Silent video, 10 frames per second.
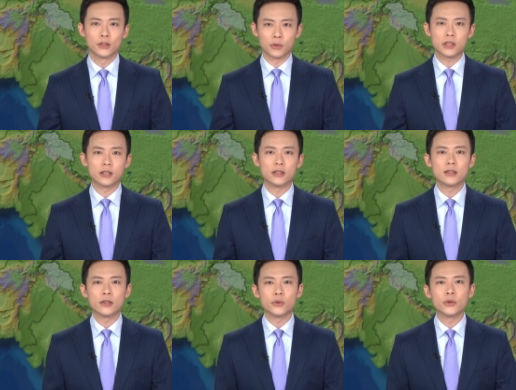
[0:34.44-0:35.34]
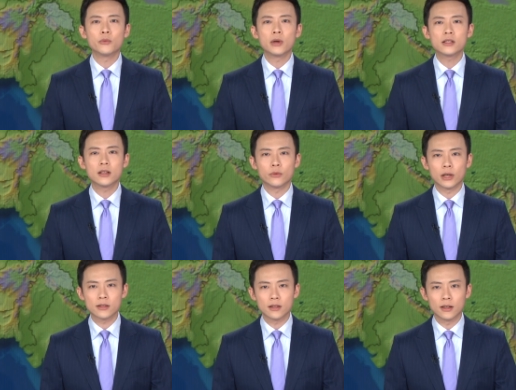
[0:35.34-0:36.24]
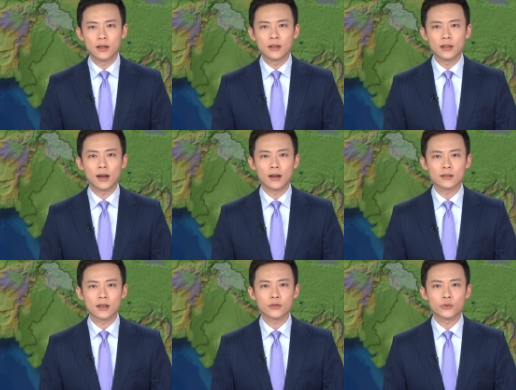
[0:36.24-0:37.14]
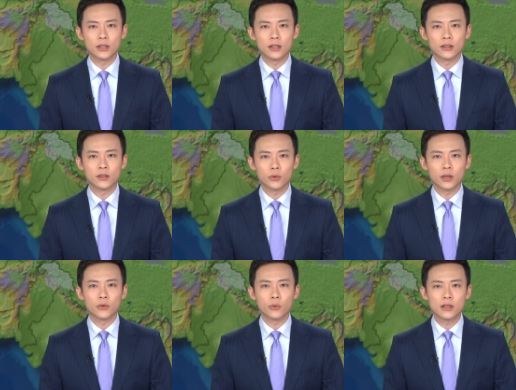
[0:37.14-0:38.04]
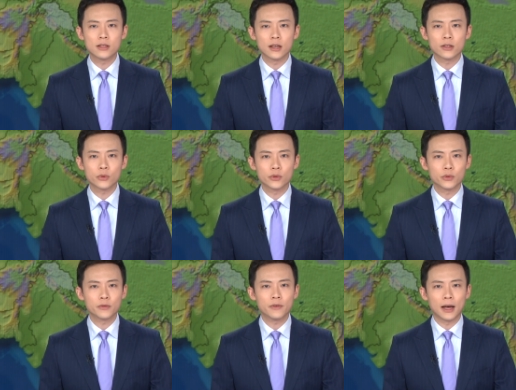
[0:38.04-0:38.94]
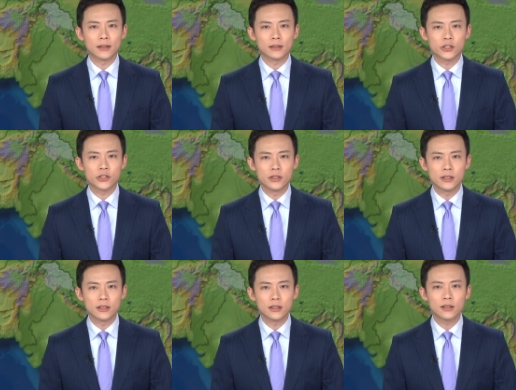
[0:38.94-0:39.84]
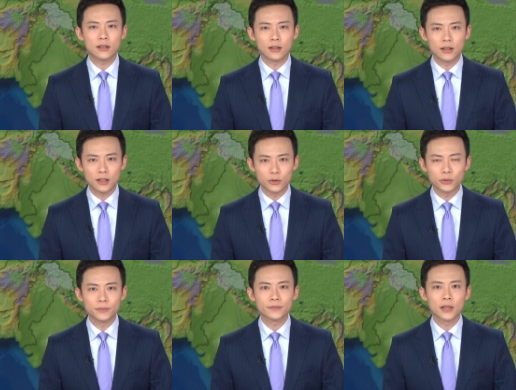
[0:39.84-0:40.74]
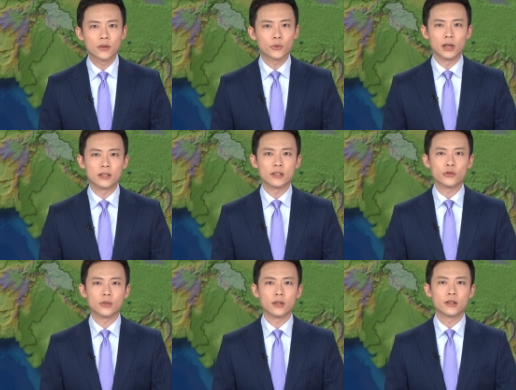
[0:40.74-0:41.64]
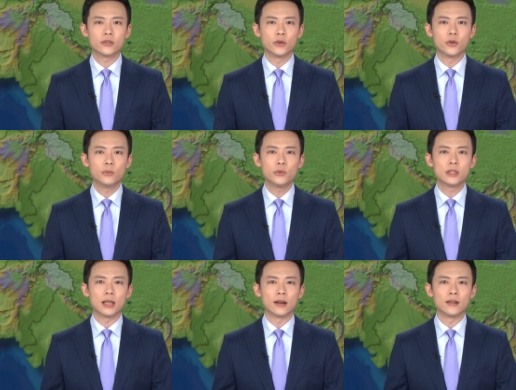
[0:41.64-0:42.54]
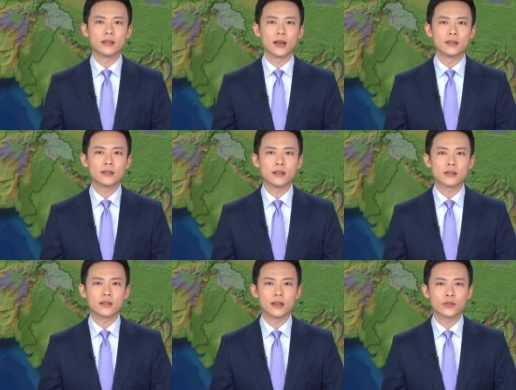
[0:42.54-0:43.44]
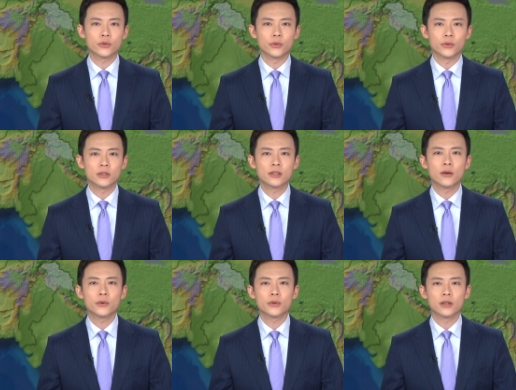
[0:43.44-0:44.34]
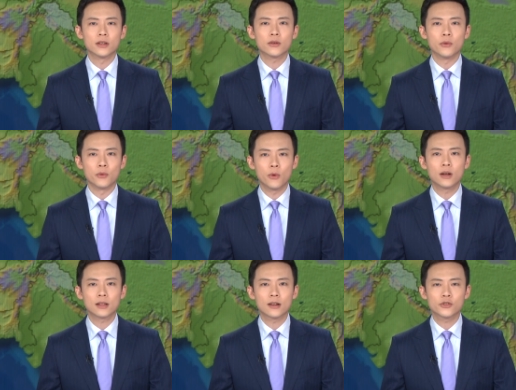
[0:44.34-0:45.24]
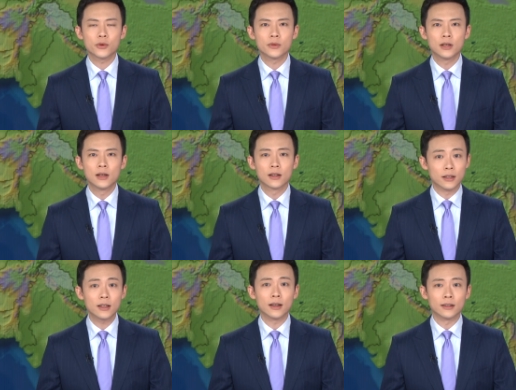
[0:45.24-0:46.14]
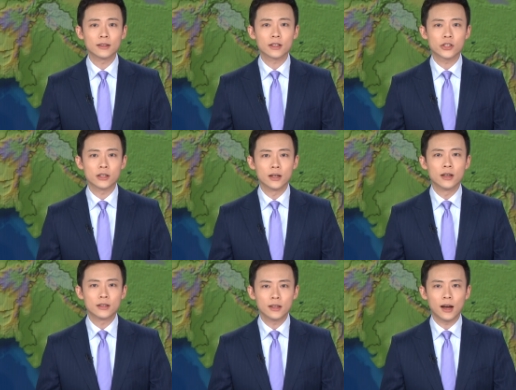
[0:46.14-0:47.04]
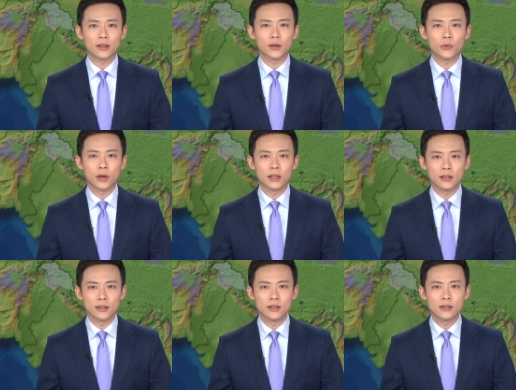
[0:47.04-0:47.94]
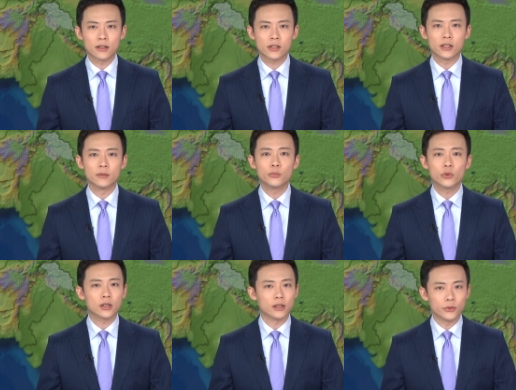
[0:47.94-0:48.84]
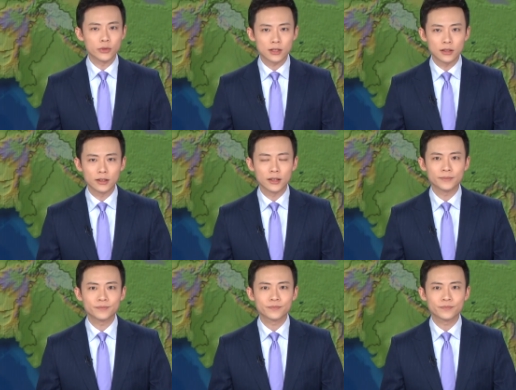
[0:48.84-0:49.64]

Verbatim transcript: 同时基于威慑原则，伊朗将决定对威胁做出反应的时机和力度。库雷西说：“就目前而言，以色列处于焦虑和恐慌当中。可以肯定的是，伊朗的回应将是不可预测的。”